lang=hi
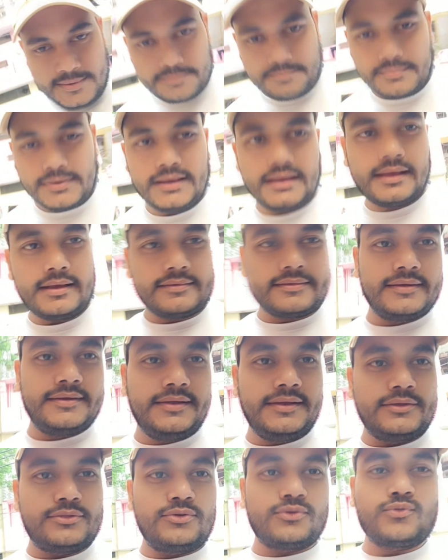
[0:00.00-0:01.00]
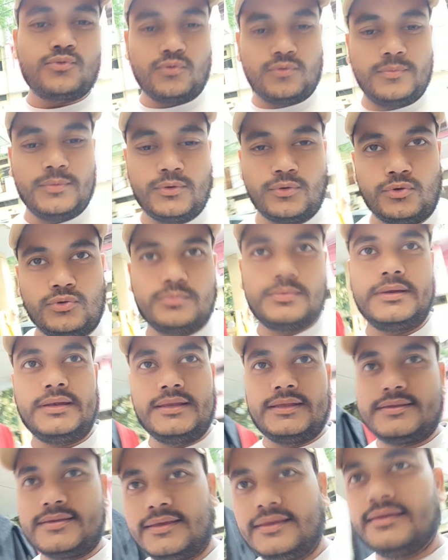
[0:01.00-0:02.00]
भाई ऐसे डे तो स्कूल में रोज़
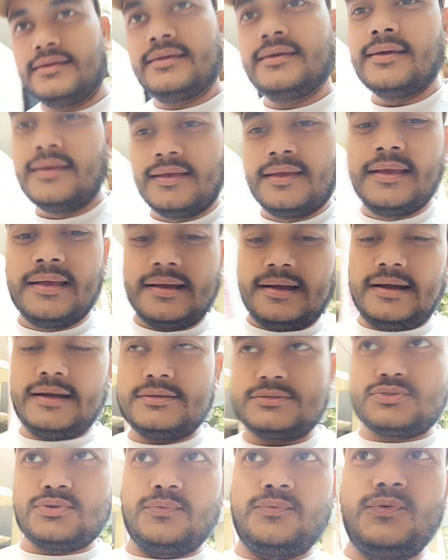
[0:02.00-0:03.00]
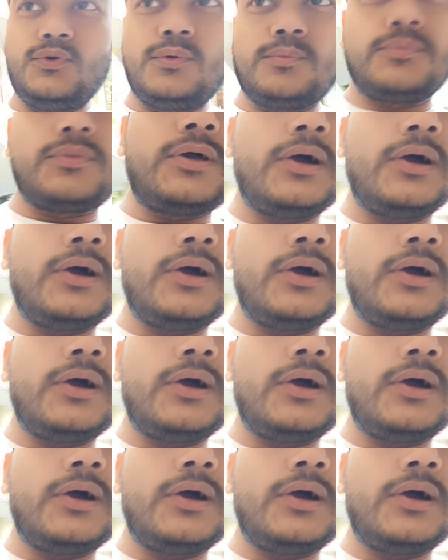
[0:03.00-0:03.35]
बनने चाहिए आज तो व्योम ना